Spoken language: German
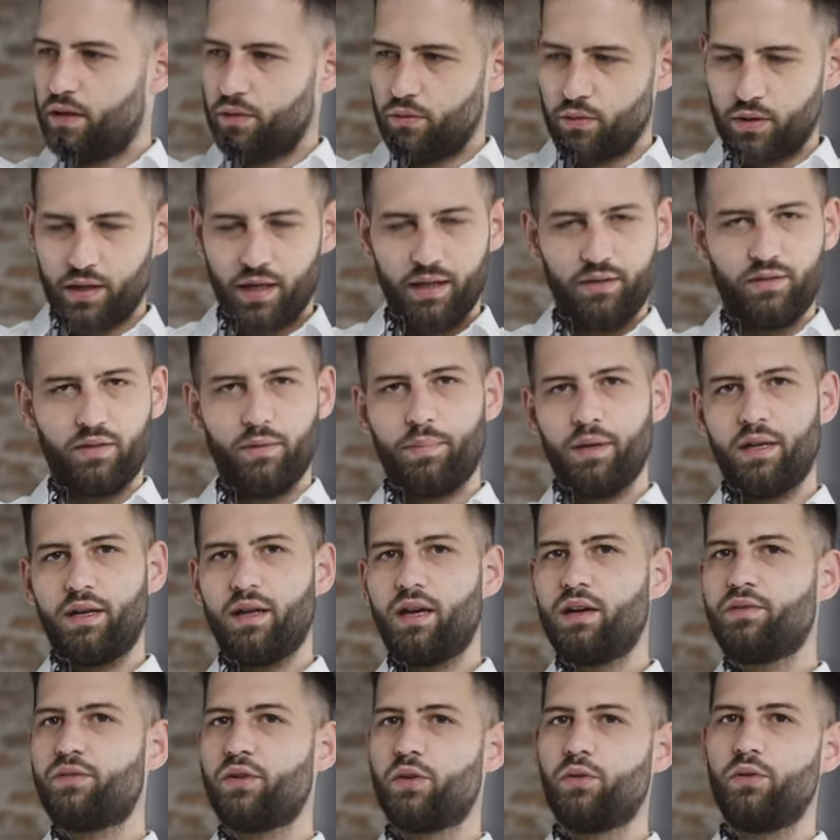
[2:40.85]
Du kriegst die
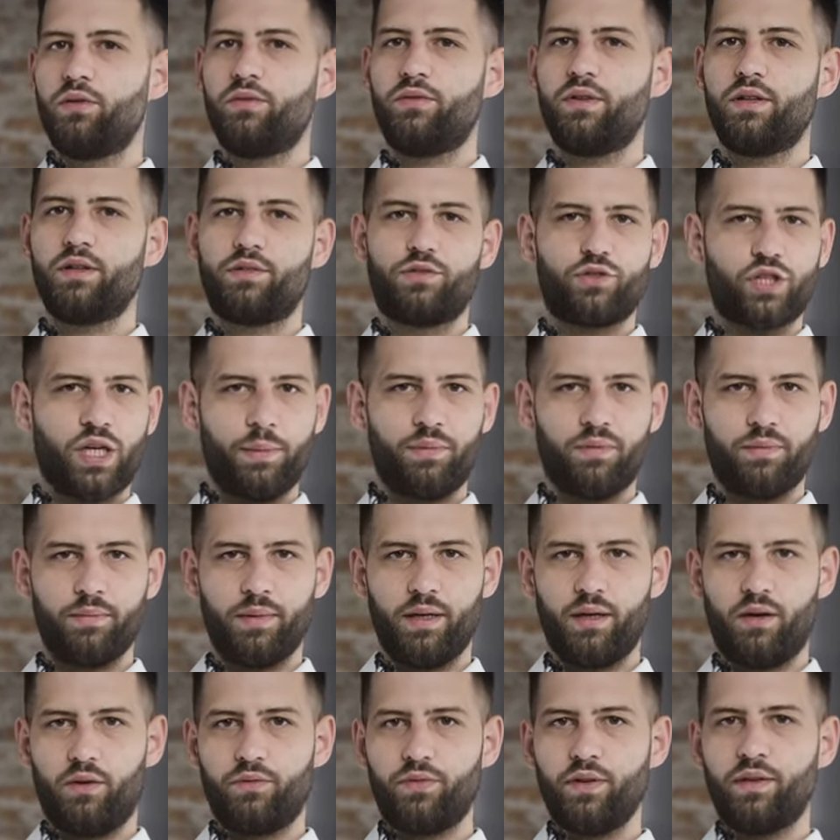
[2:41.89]
PDF, wenn du die willst, schreibst du mir
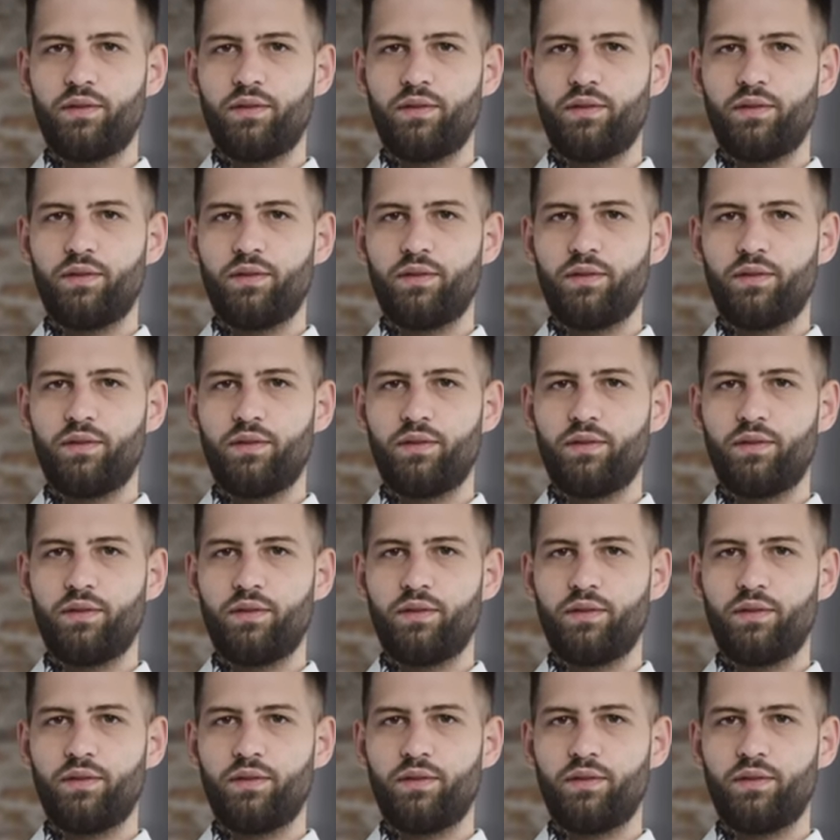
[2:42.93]
da auf